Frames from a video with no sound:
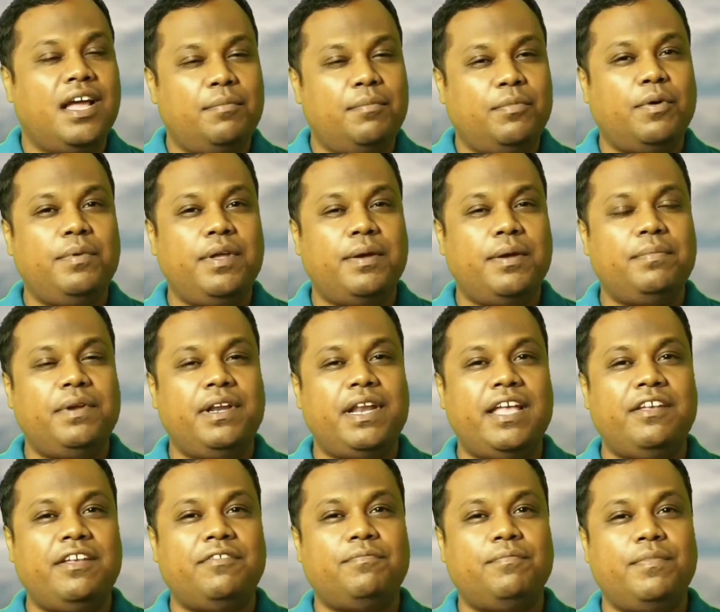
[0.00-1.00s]
हमको भी अपनी
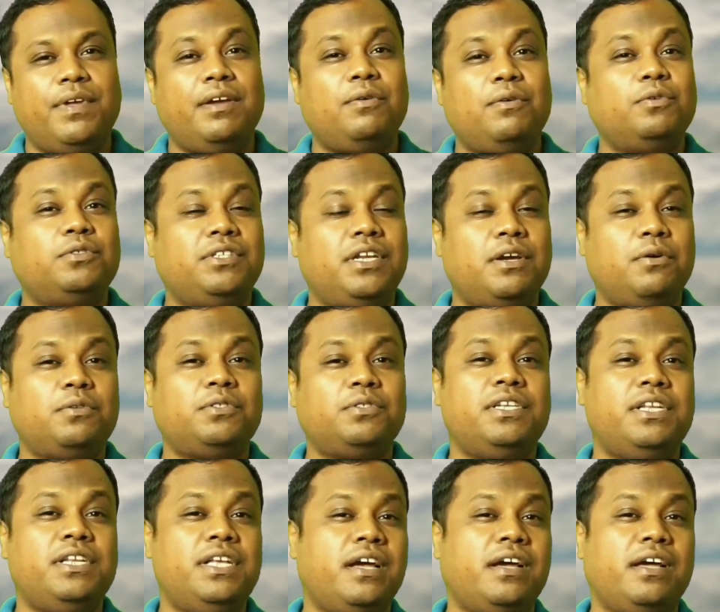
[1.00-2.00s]
लाइफ में कुछ ना कुछ
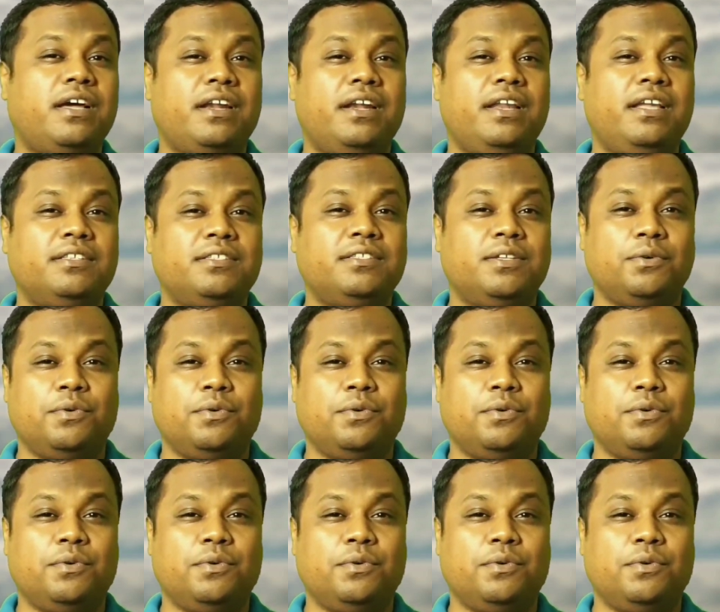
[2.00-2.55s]
नया करने की